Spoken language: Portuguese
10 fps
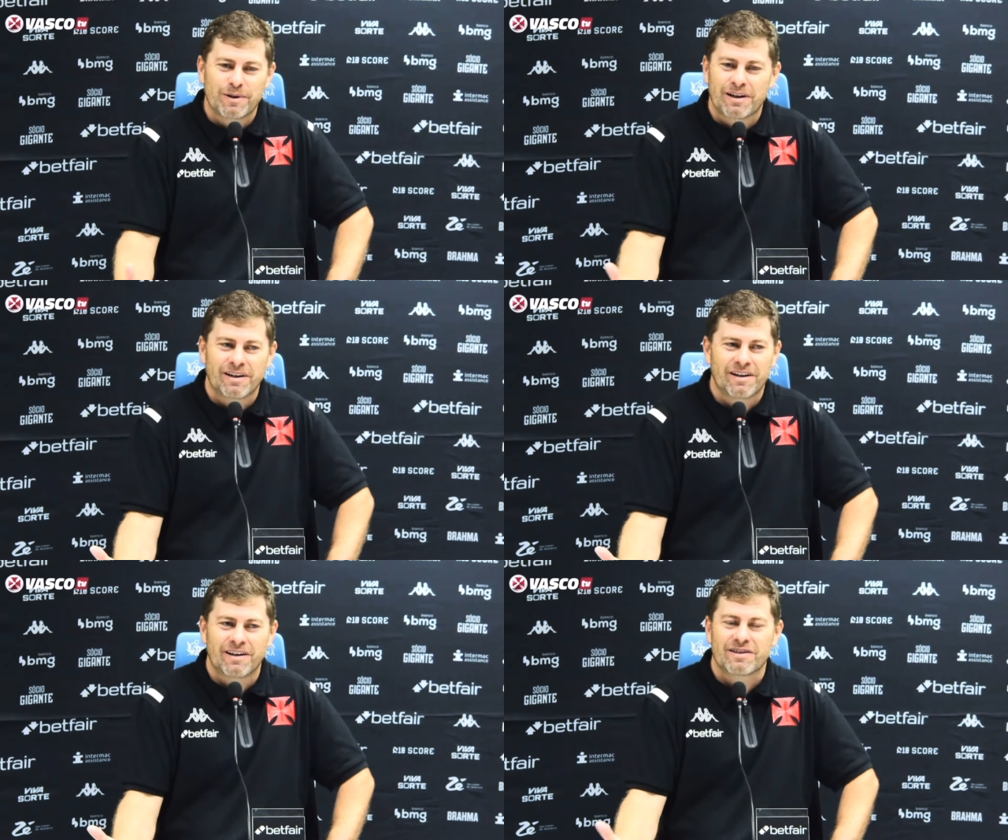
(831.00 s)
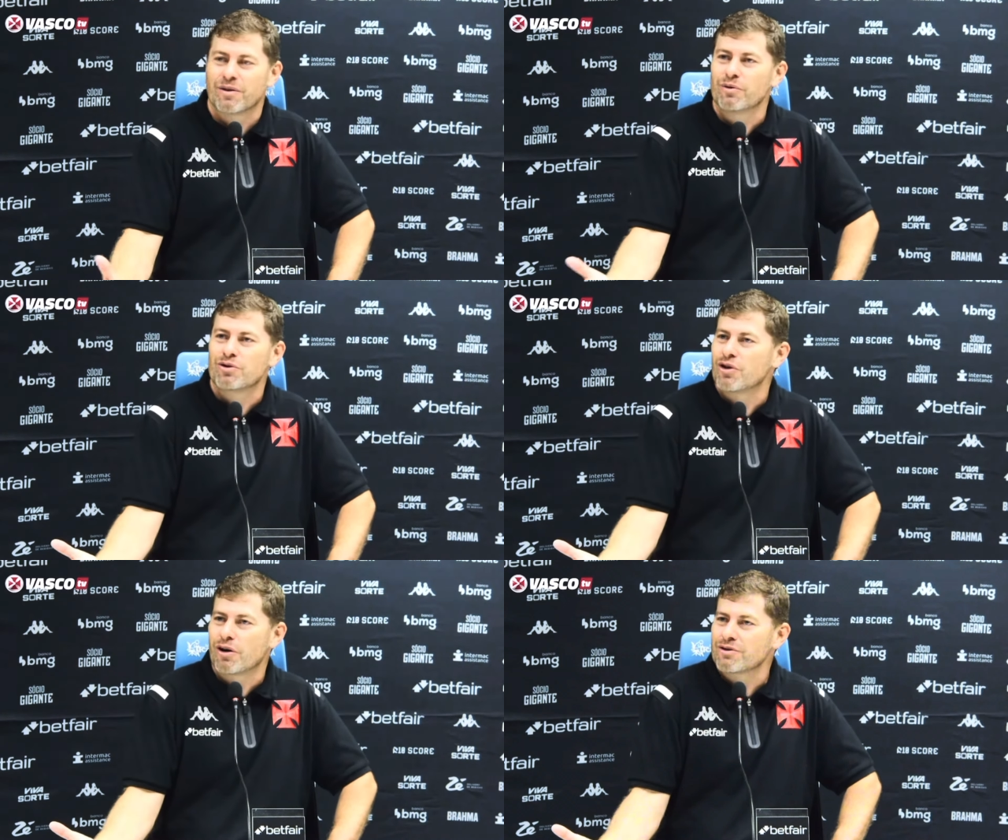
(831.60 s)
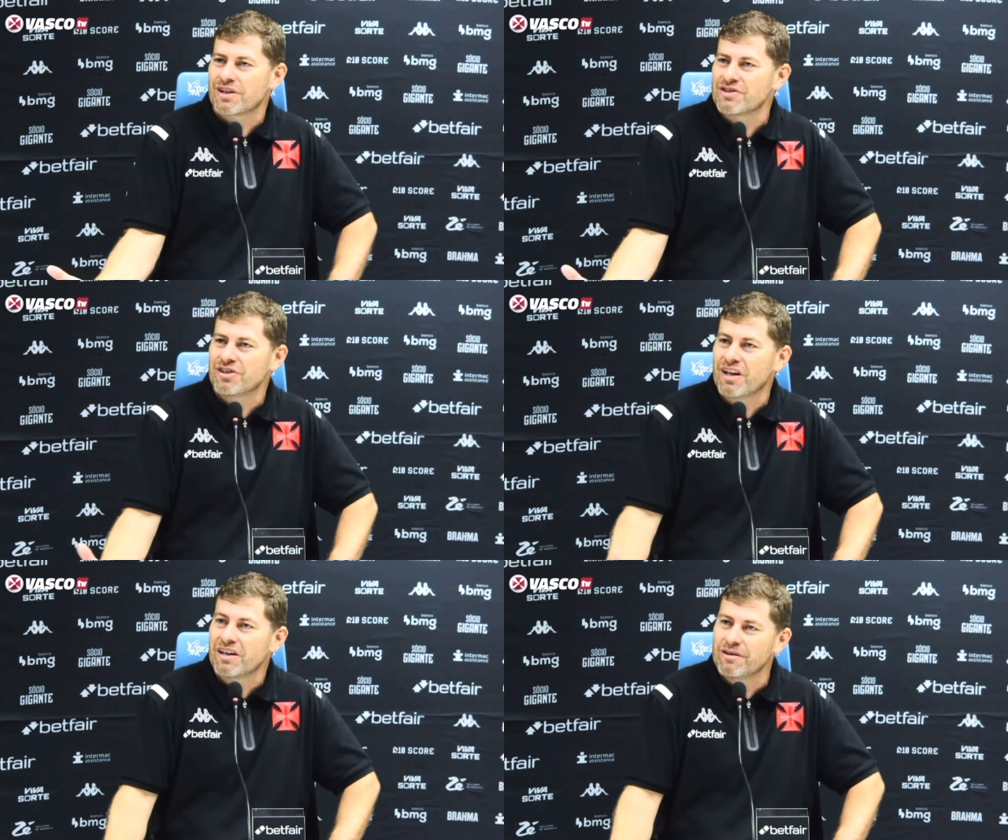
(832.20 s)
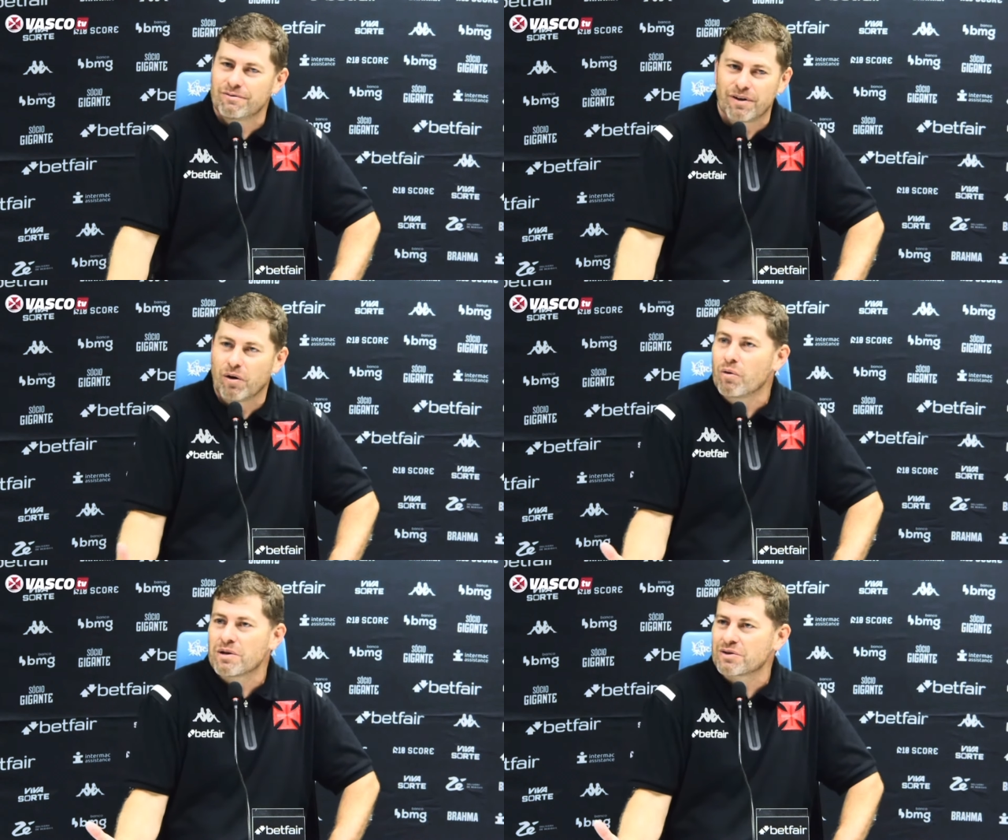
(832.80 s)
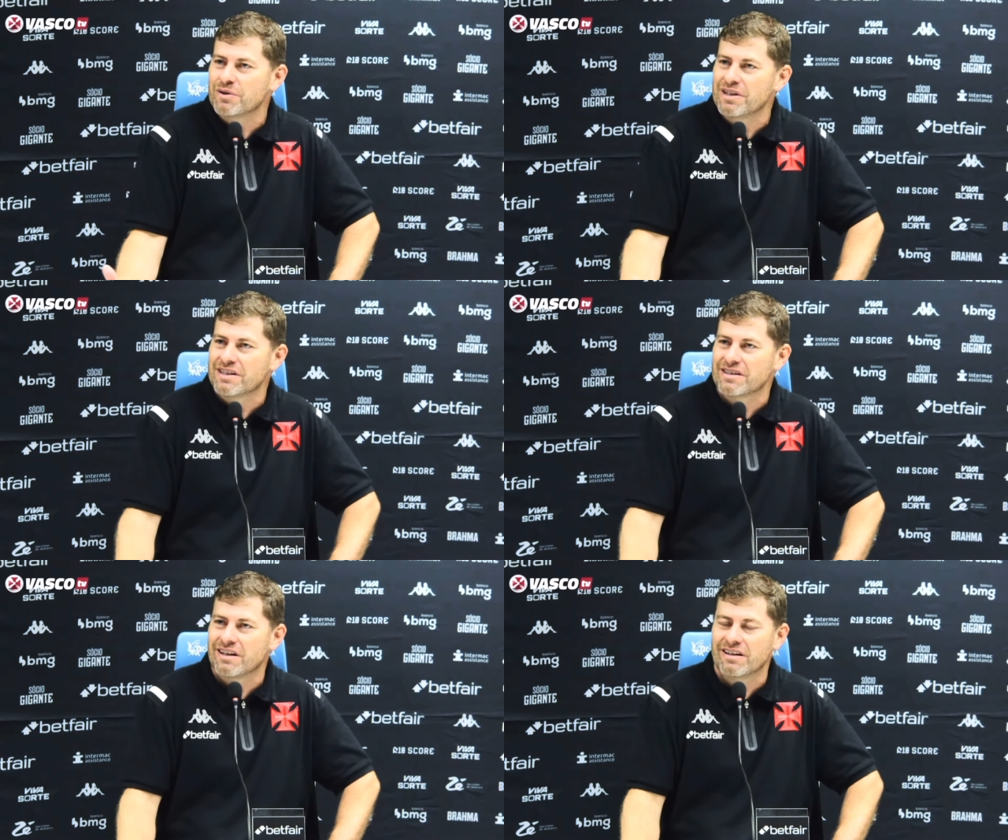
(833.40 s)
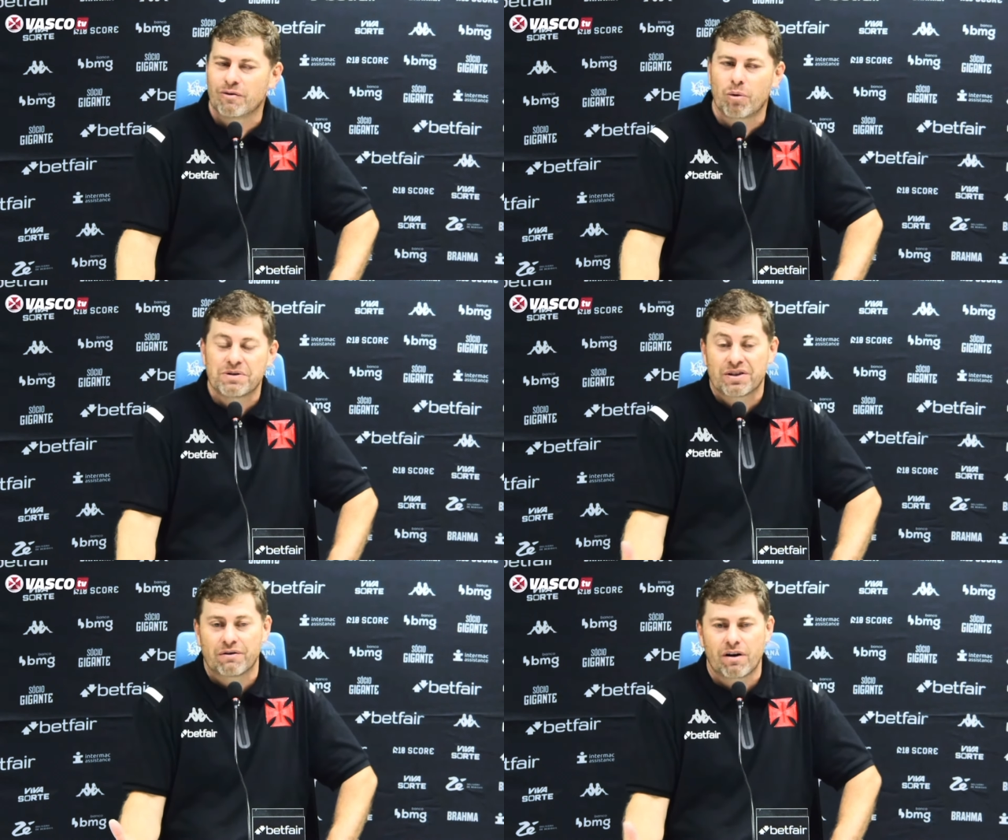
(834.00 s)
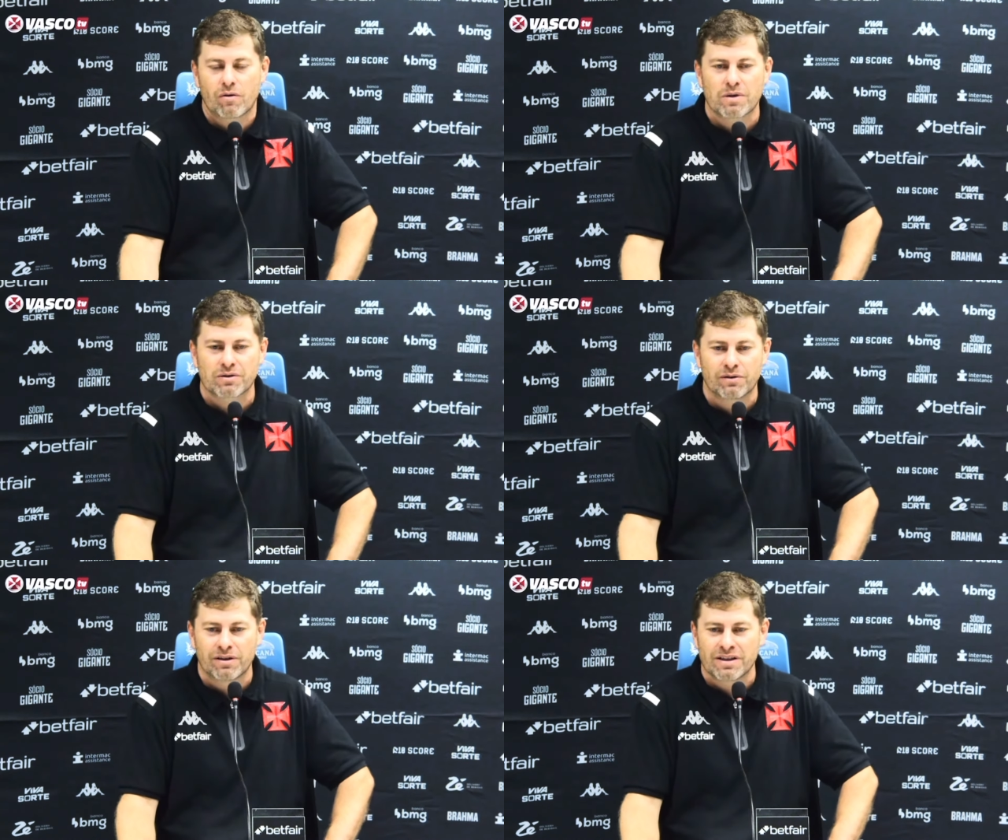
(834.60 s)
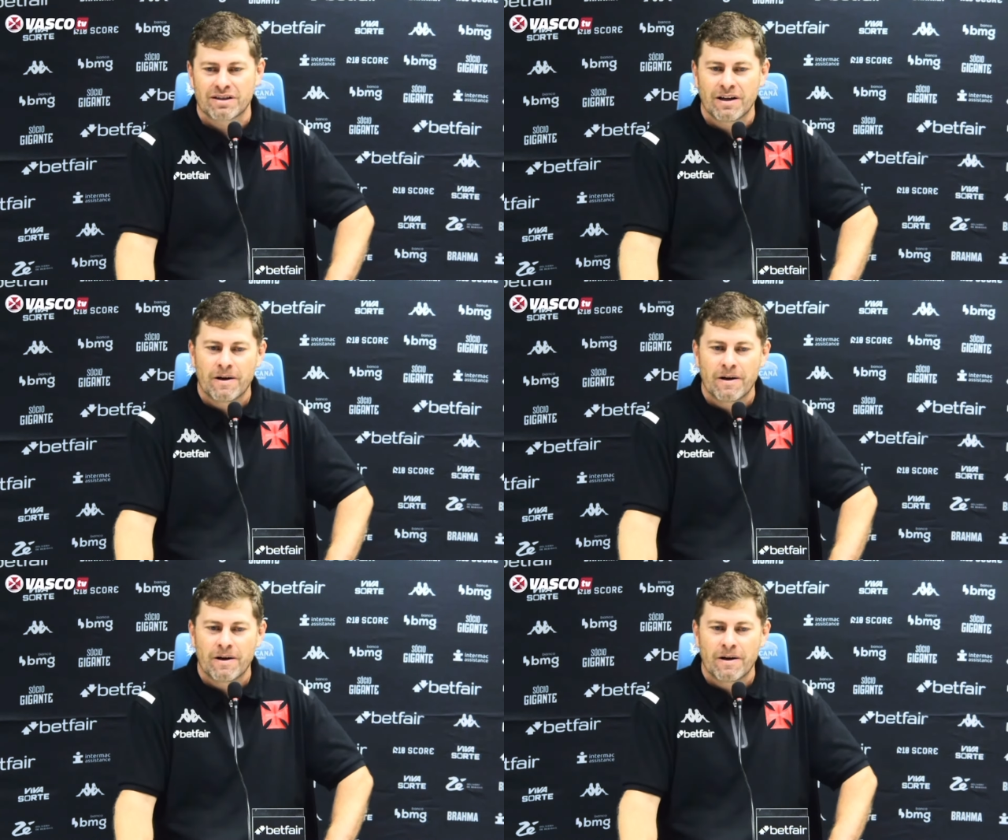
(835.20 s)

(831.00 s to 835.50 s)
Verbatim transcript: é, são nos jogos que a gente tem que ver algumas coisas, né? Observar algumas coisas.